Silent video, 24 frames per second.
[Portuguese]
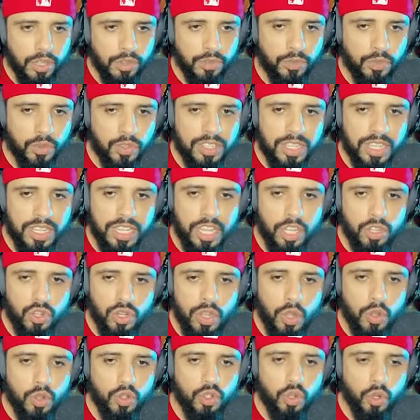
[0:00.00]
Você quer
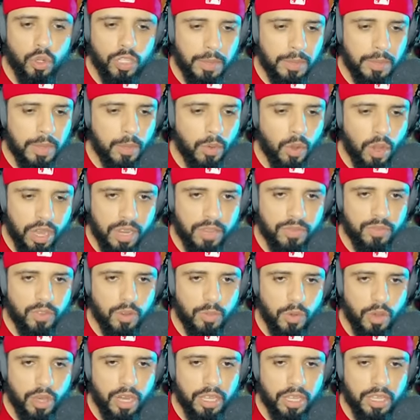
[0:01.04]
jogar um jogo da memória?
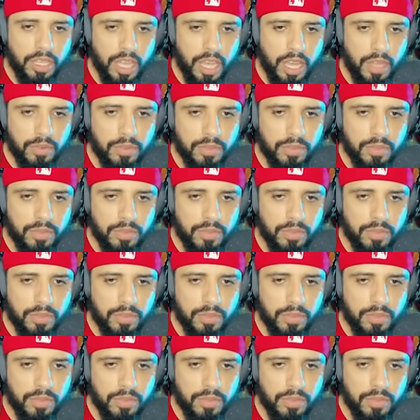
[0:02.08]
Vambora, quero.